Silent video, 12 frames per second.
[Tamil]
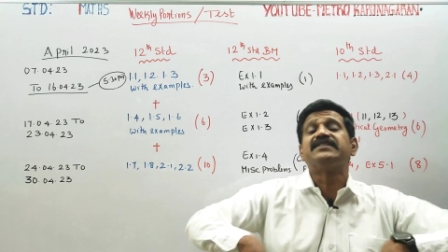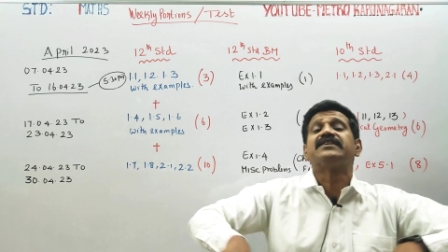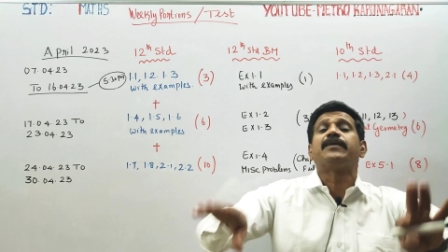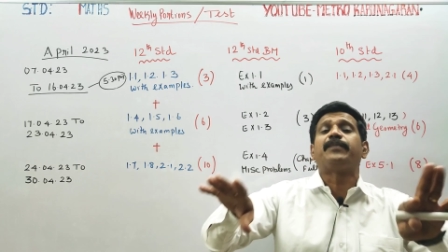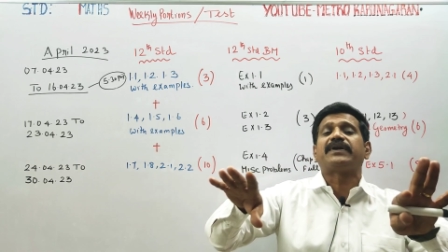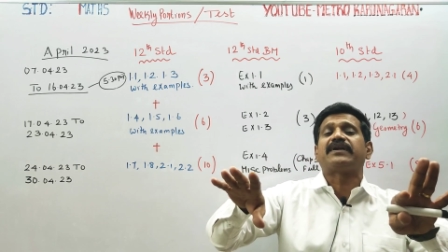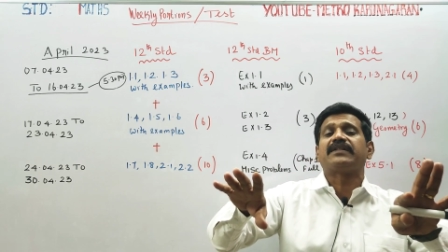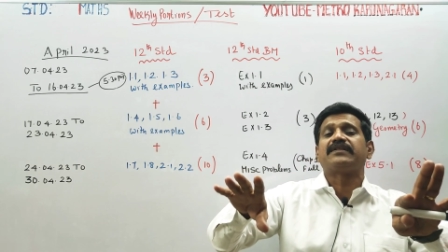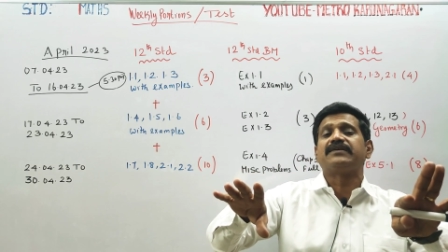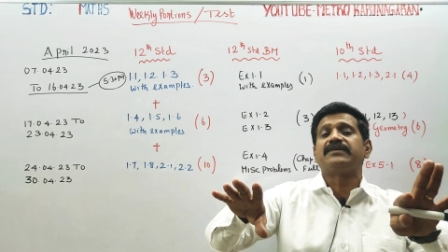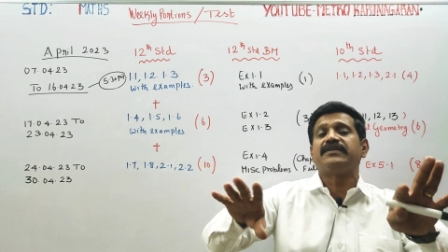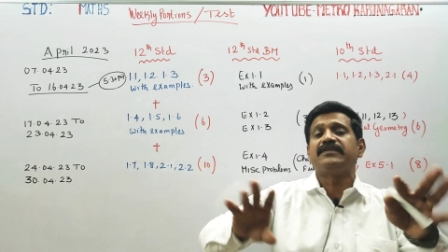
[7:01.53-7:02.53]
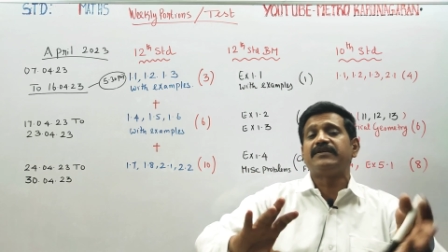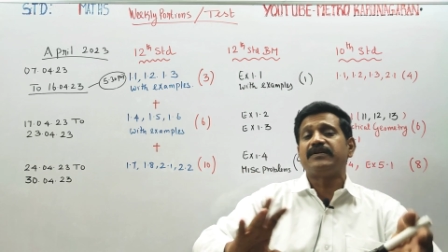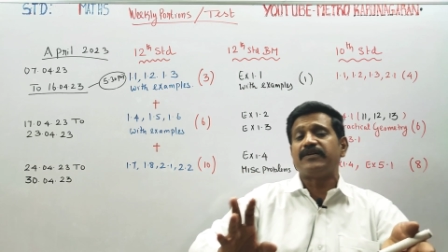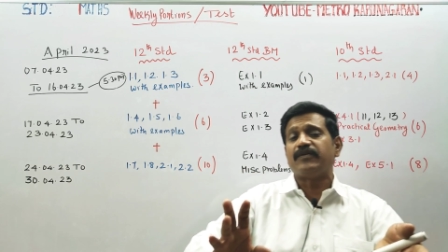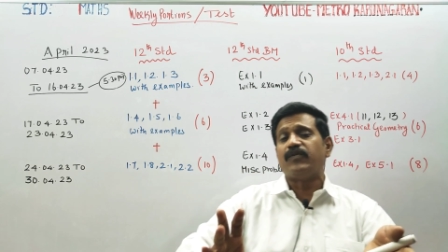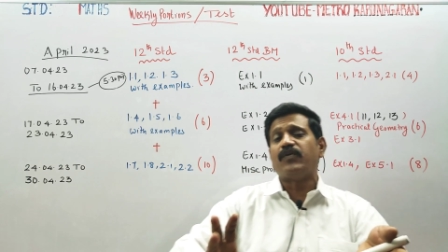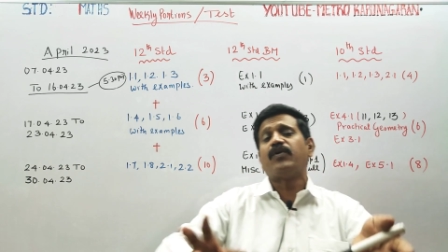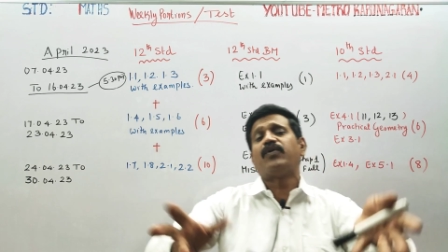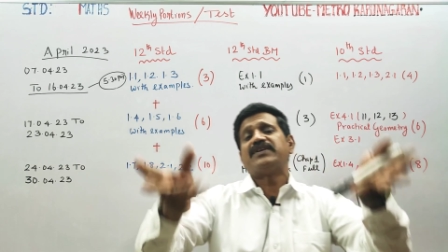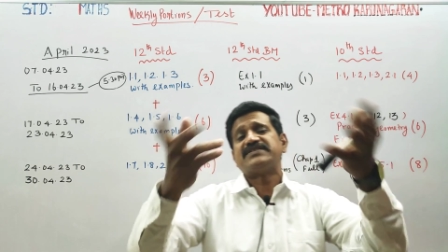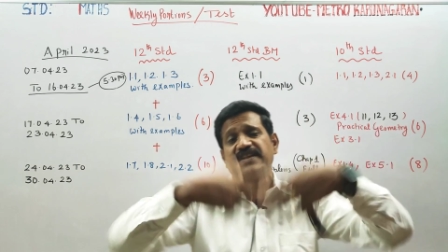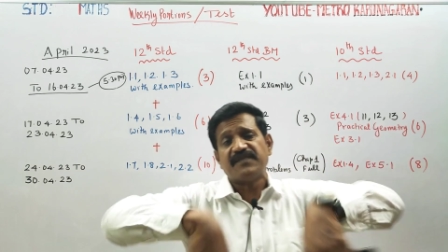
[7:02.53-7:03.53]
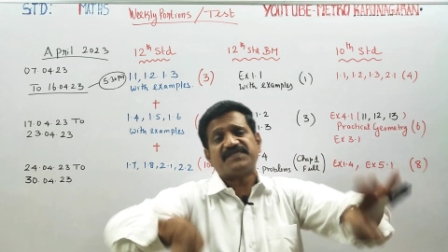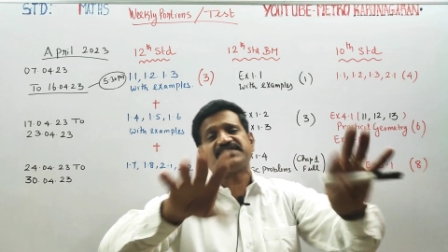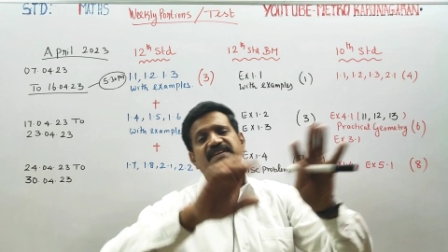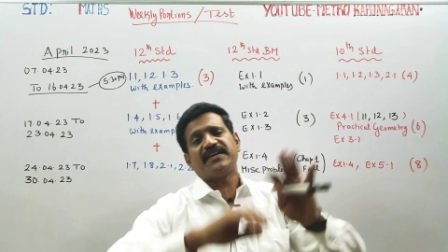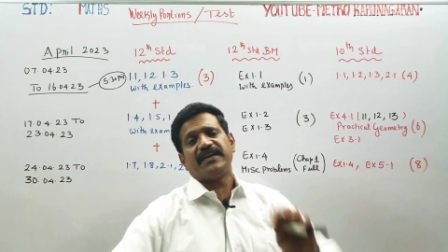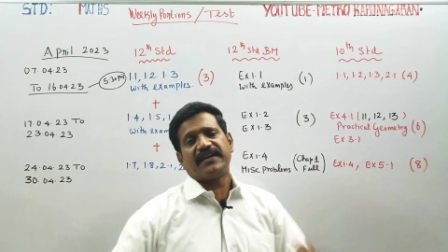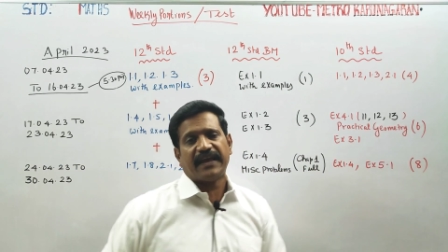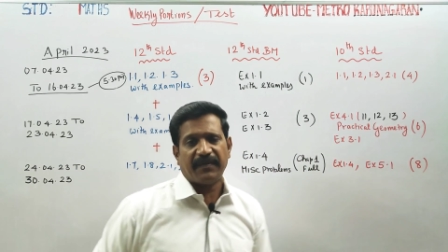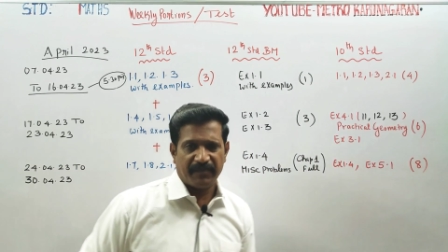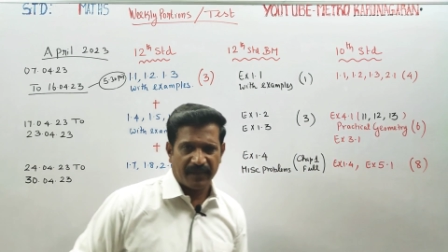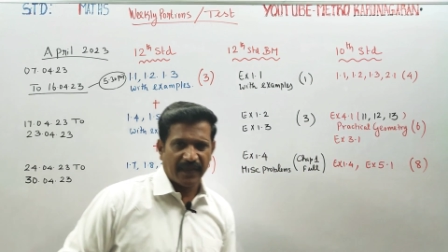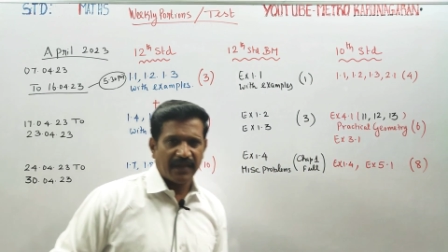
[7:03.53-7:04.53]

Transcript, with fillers: செதுக்கப்பட்டது இது உங்களுடைய செல்ஃப் ஸ்டடி டைம்